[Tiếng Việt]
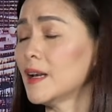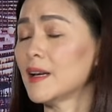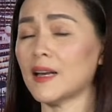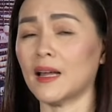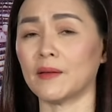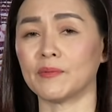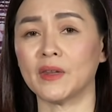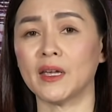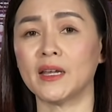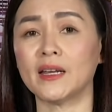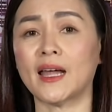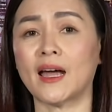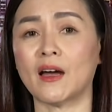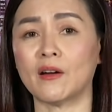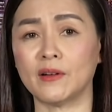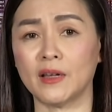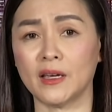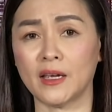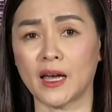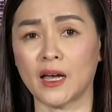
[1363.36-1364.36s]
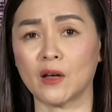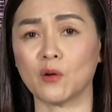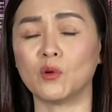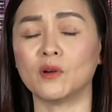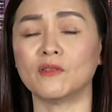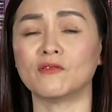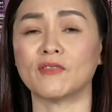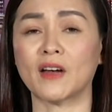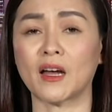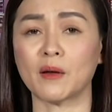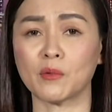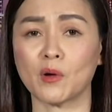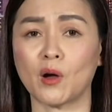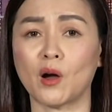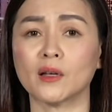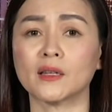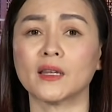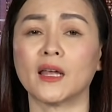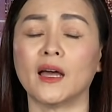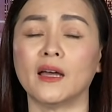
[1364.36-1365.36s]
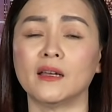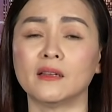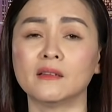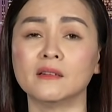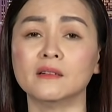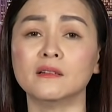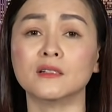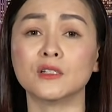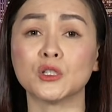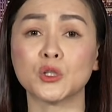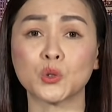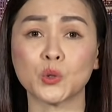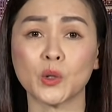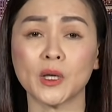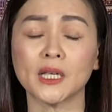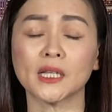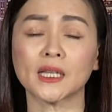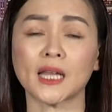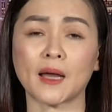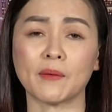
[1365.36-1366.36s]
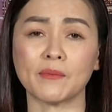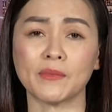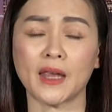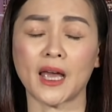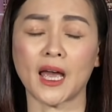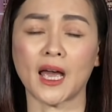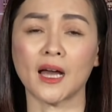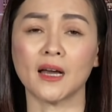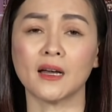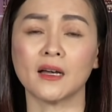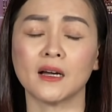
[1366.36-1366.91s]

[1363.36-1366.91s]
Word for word: làm thế nào để hải quân Pháp có thể thường xuyên tham gia